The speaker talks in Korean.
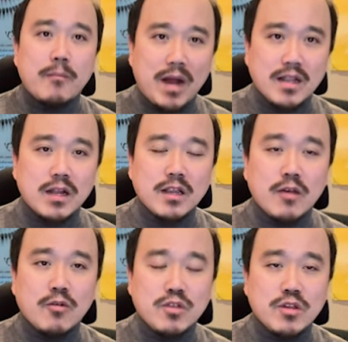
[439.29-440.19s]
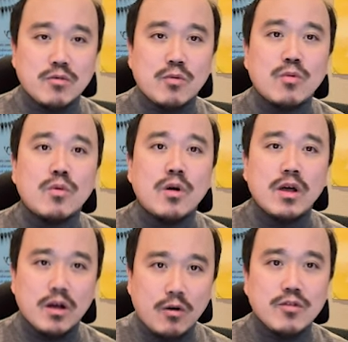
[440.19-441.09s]
발달되어지고
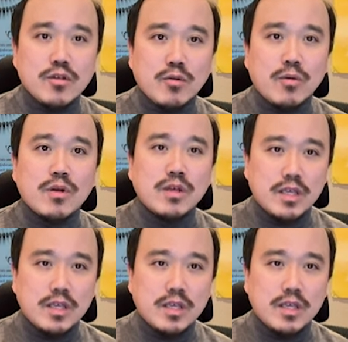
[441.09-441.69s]
커지고